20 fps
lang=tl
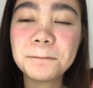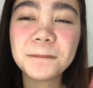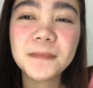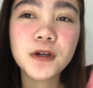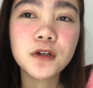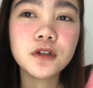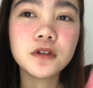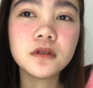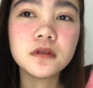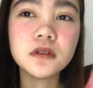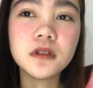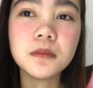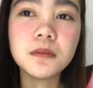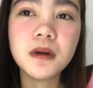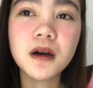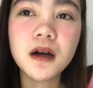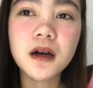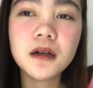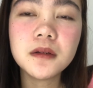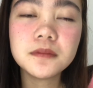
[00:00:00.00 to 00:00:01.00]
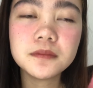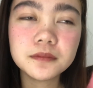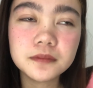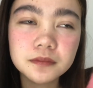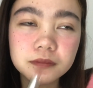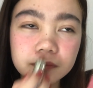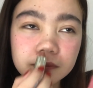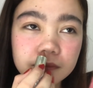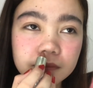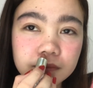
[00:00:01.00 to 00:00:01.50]
Oh, di ba?
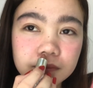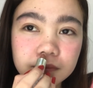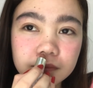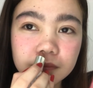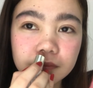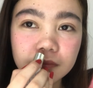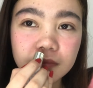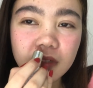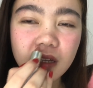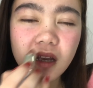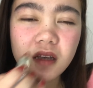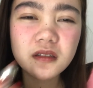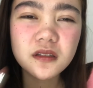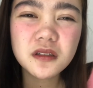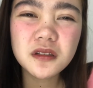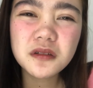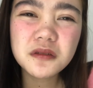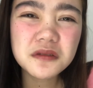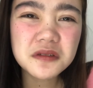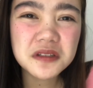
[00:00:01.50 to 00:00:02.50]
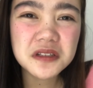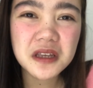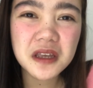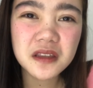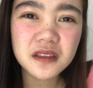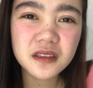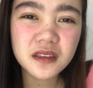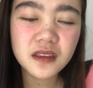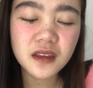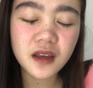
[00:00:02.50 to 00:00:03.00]
Kaso yung
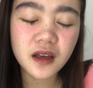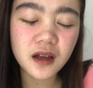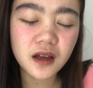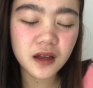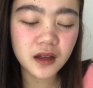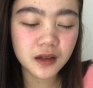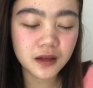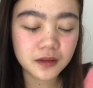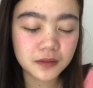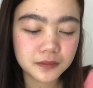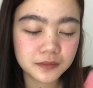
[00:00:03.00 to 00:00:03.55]
scent niya,